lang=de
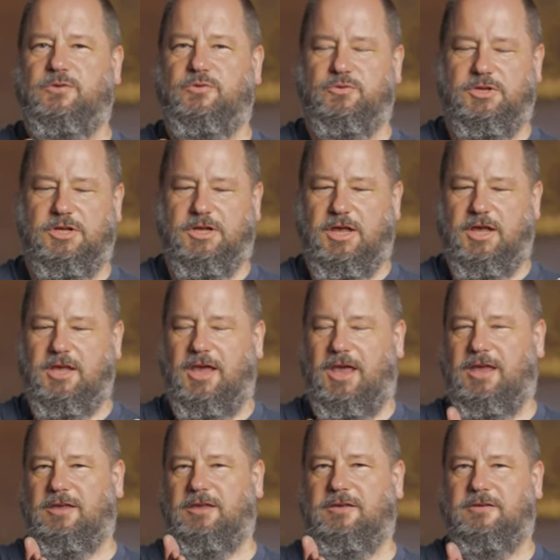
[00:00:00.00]
und ich gehe
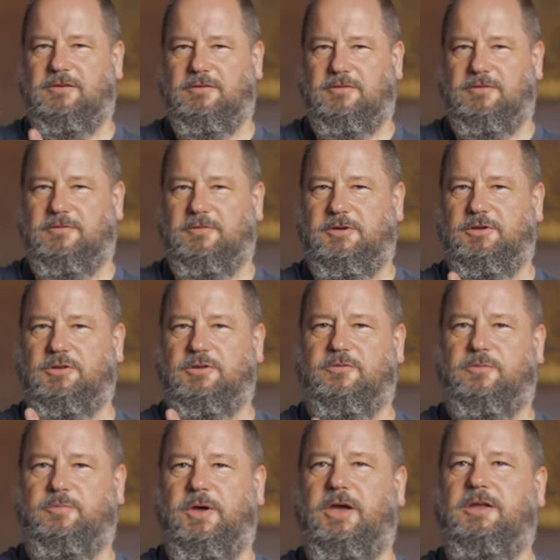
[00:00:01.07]
eng beieinander
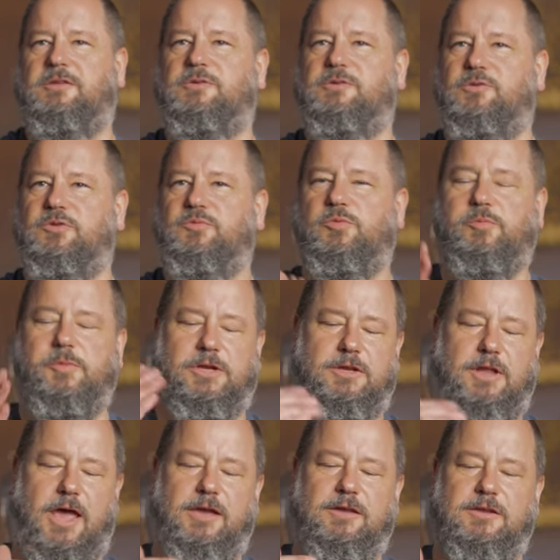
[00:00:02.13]
vorbei, dann kann ich mit meinen
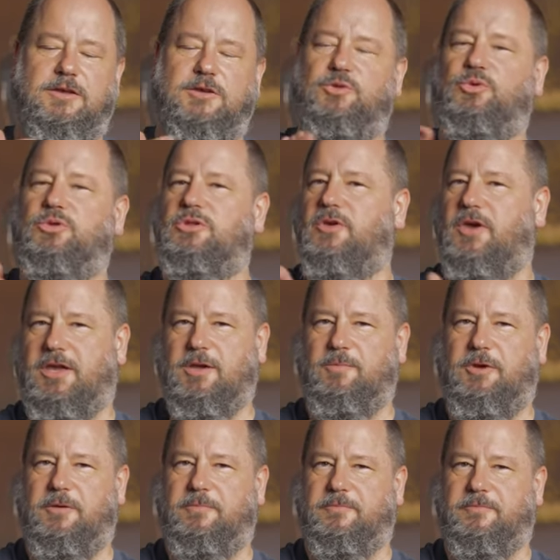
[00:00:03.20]
eigenen Knoten da hängen
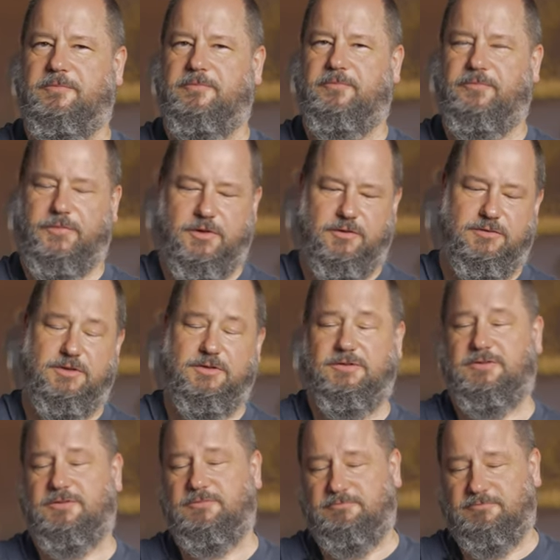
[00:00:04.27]
bleiben. Und
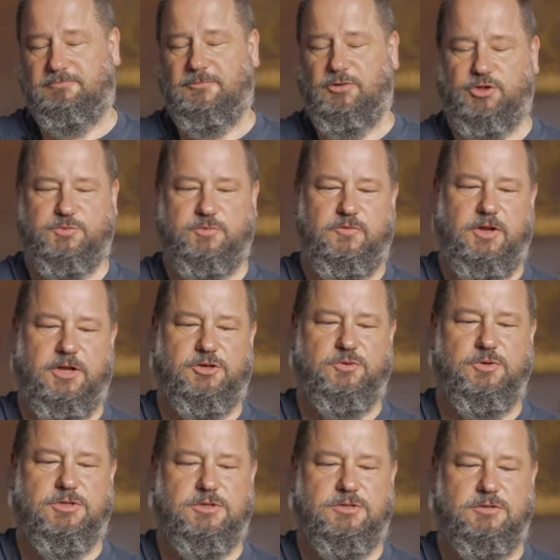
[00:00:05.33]
das lässt mich vielleicht
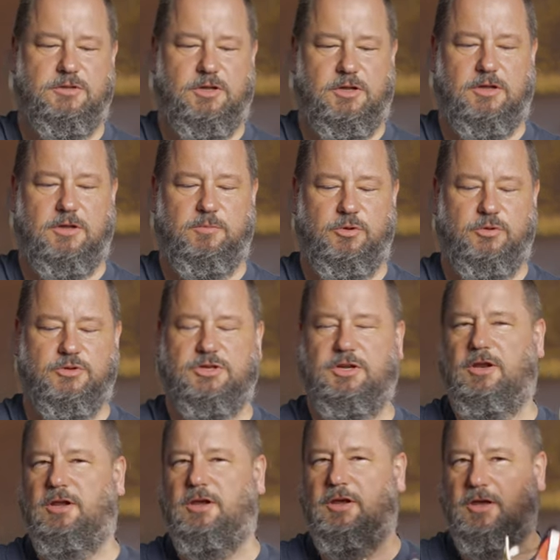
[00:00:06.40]
stürzen an einer blöden
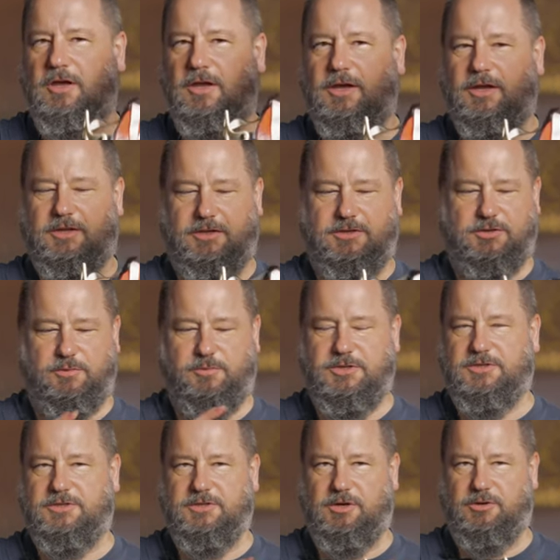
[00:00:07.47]
Stelle, deshalb
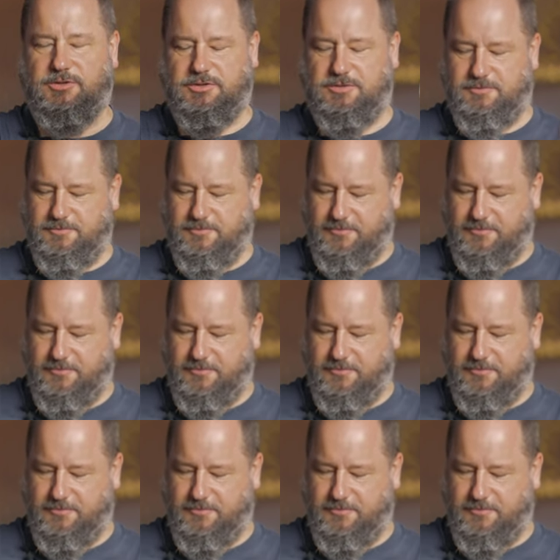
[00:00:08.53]
ist das außen.